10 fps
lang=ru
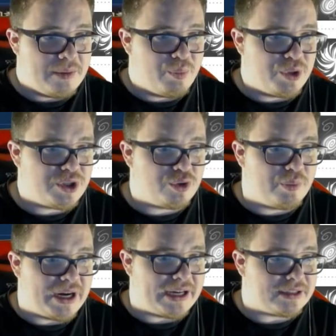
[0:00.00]
Body to
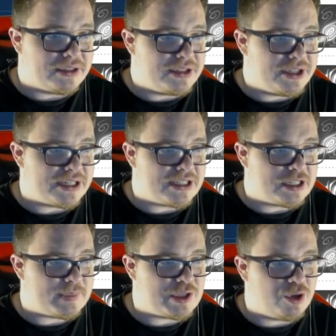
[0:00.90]
Mind.
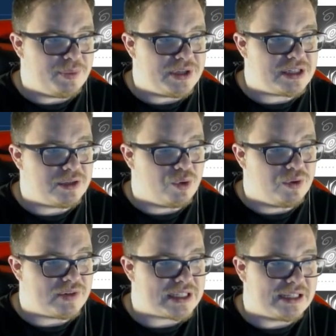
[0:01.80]
Интересная способность,
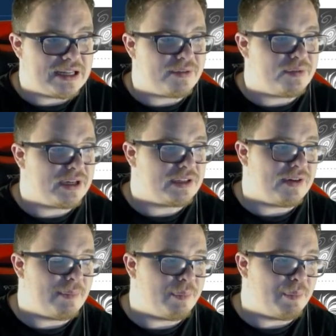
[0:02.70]
он восстанавливает
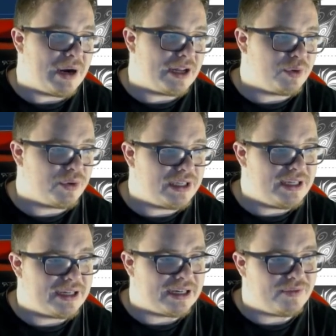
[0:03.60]
вам ману
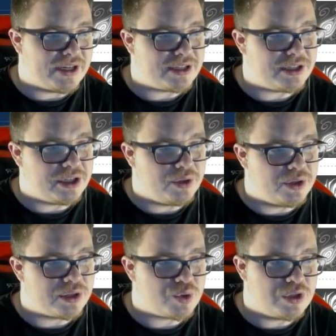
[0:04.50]
и конвертит
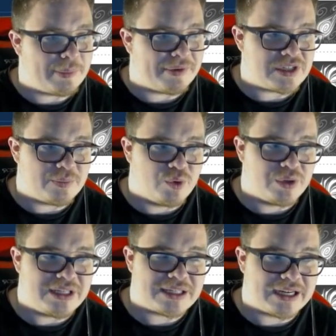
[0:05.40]
ее, судя по всему,
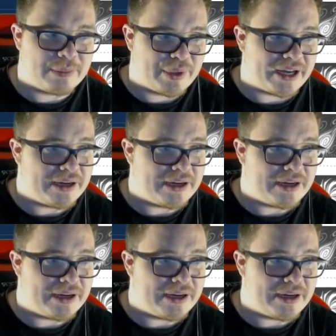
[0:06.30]
из ХП.